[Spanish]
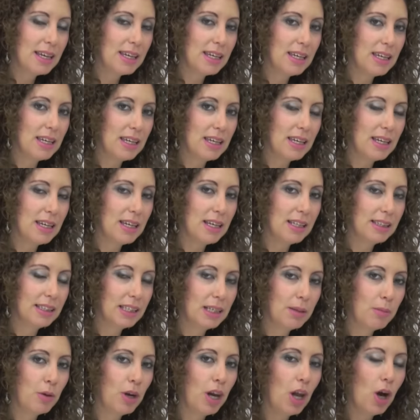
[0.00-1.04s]
y
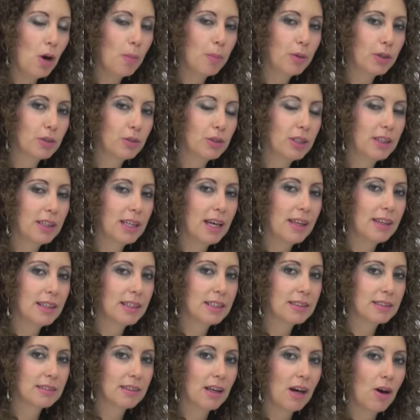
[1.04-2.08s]
tenemos la oportunidad
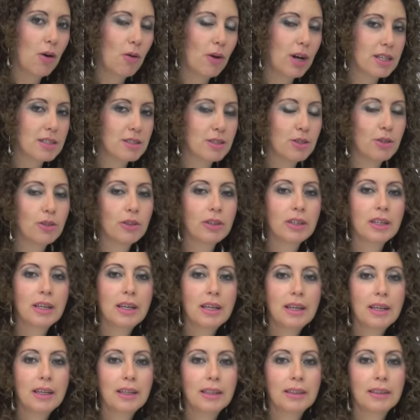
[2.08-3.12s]
en esta ocasión
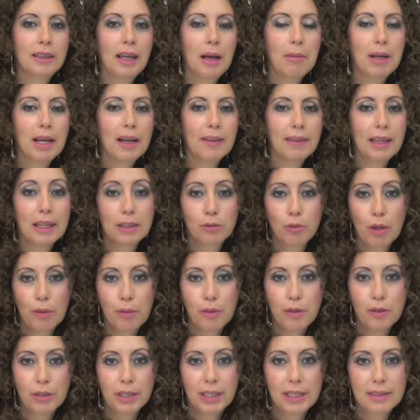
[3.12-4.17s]
de hablar de
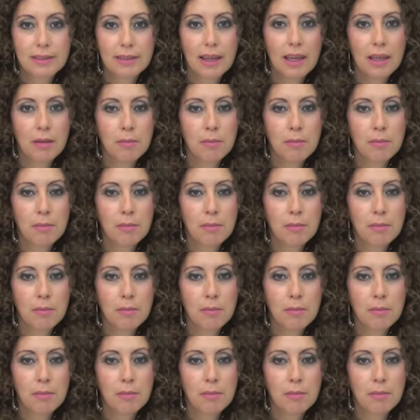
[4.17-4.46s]
actuaciones